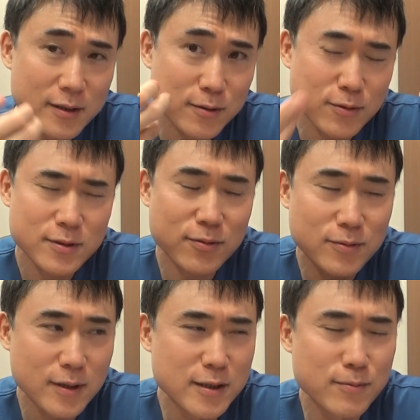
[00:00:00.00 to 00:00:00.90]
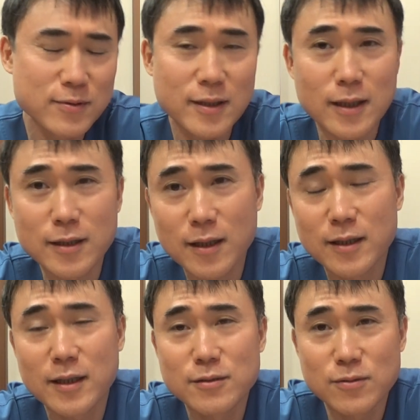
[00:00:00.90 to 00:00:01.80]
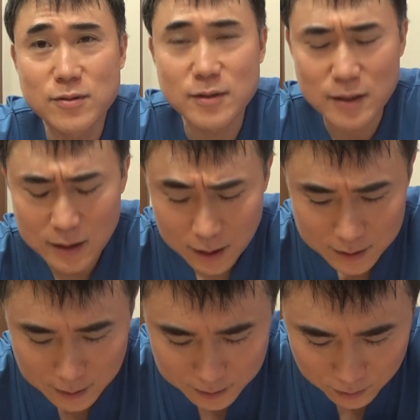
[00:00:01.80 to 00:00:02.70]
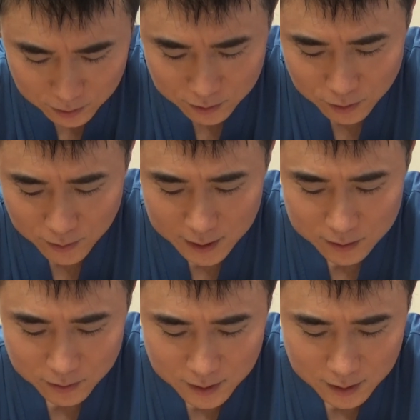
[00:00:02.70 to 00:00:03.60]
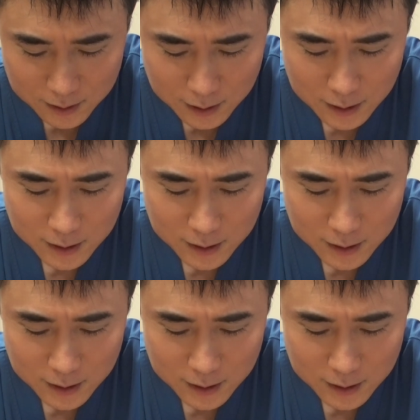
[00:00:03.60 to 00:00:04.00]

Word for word: そういう人って自分が叩かれるのに対してすごく弱いので